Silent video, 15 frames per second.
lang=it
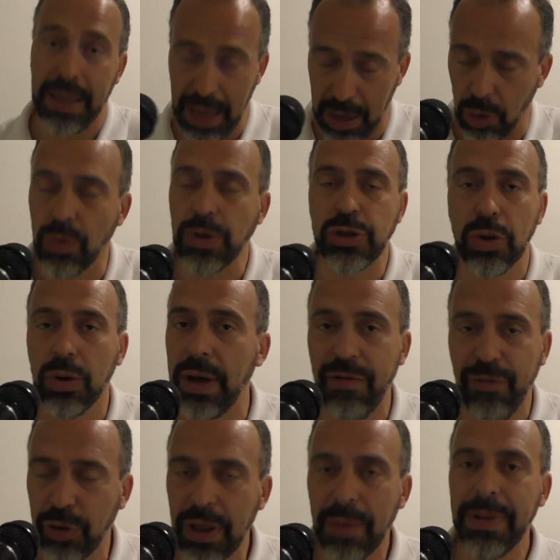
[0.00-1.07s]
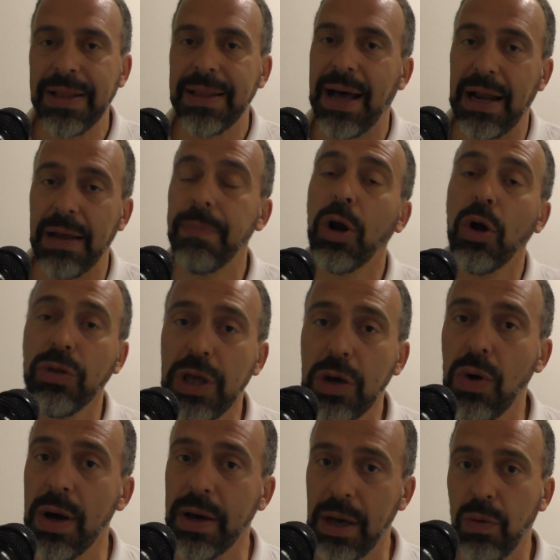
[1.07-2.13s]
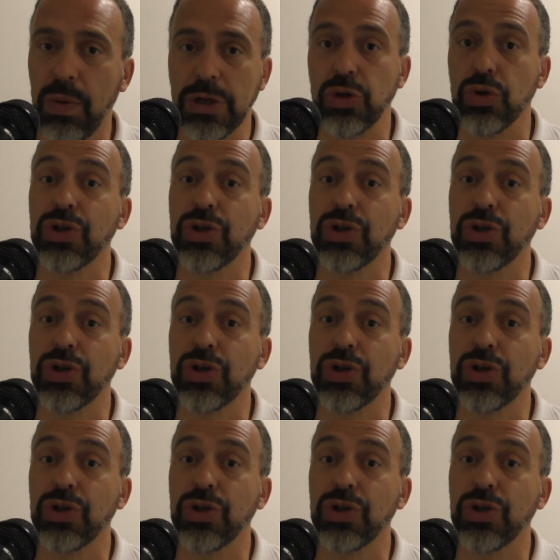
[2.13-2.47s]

È chiaro, questo è fondamentale, però dico anche questo,